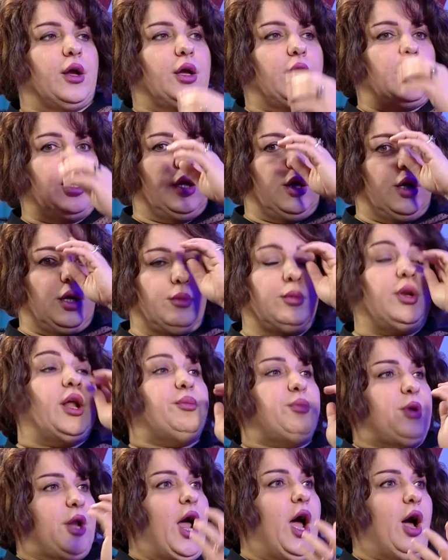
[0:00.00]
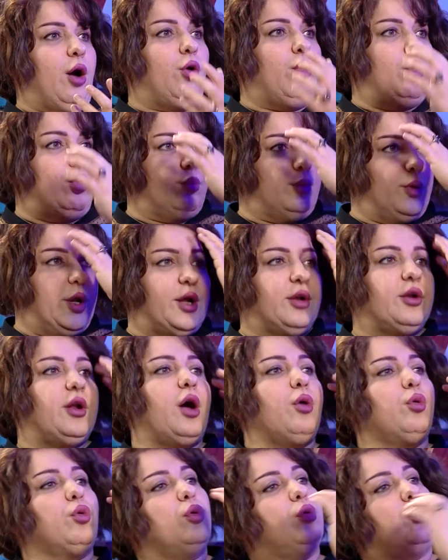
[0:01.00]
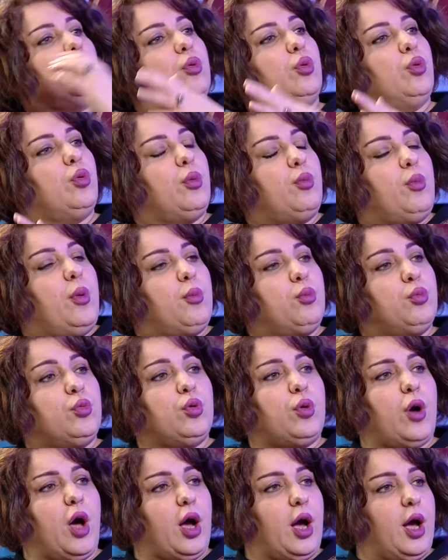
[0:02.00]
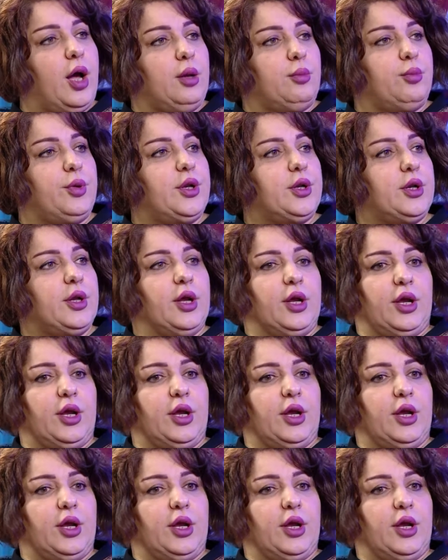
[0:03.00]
آه، لان من حقهم لان اكو هو مو اقل من